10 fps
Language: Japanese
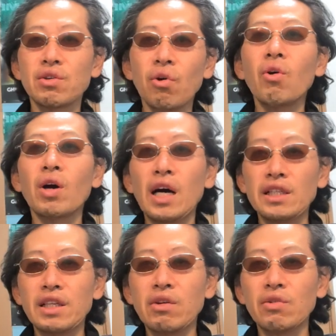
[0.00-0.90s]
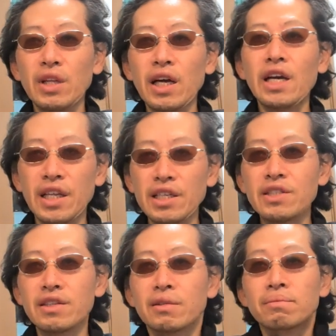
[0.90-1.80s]
をはねた疑いで
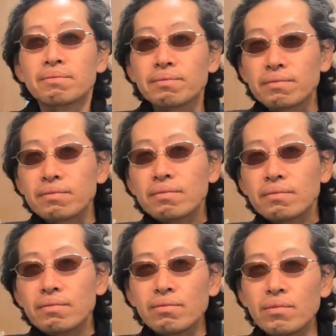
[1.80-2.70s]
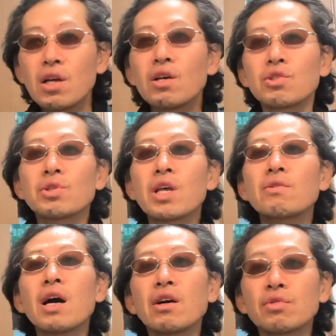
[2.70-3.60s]
す。女性
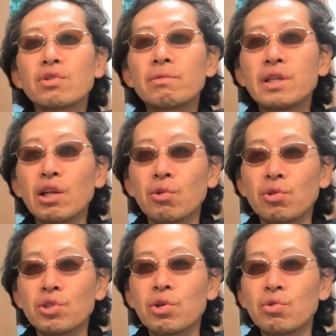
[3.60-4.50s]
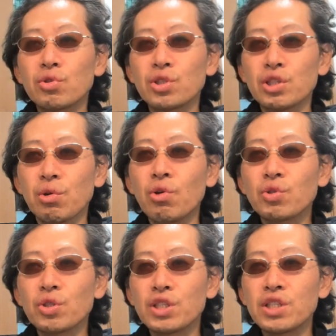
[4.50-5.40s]
は腹部などを強く打ち、およ
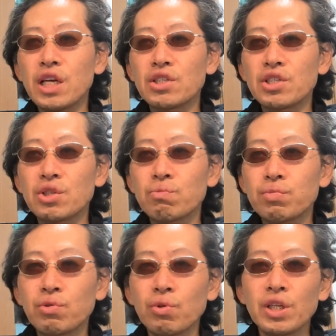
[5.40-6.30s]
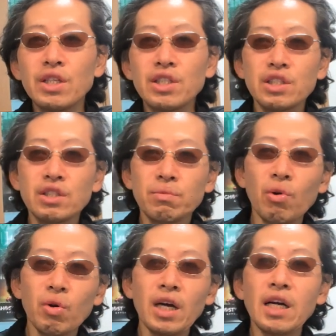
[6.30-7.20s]
そ1時間20分後に死
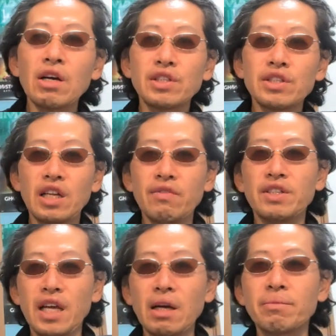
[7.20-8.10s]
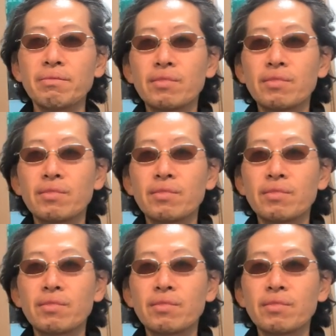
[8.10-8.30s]
亡が確認されました。